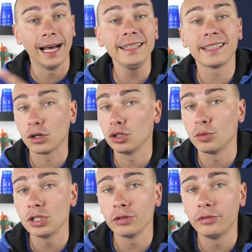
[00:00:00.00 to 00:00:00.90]
All'interno di
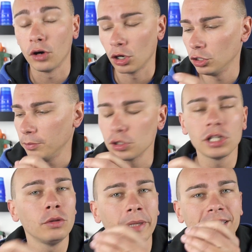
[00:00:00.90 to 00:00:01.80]
questo foro gli
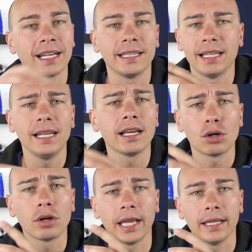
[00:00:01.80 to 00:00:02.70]
possiamo mettere delle
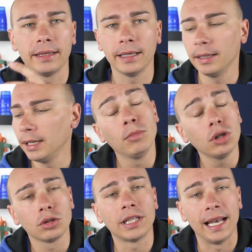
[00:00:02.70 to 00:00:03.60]
crocchette, in
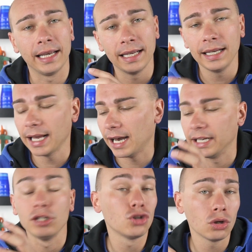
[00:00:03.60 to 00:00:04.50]
modo tale che il
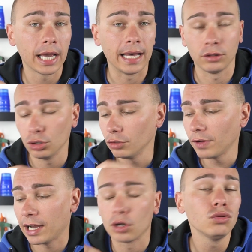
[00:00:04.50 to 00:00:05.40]
cane giocando
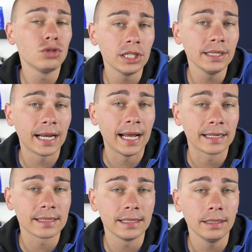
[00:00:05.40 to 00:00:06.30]
dovrà
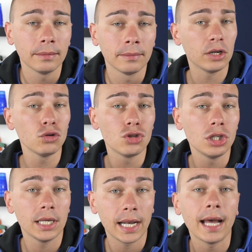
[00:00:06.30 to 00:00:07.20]
concentrarsi per
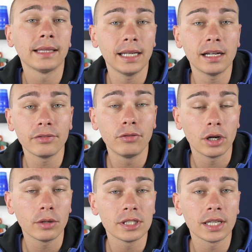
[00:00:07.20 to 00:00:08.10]
riuscire a tirare
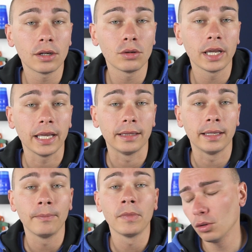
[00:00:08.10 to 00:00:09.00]
fuori queste
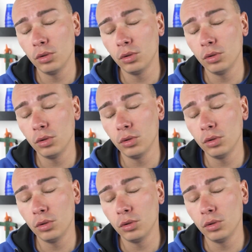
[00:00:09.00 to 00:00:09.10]
crocchette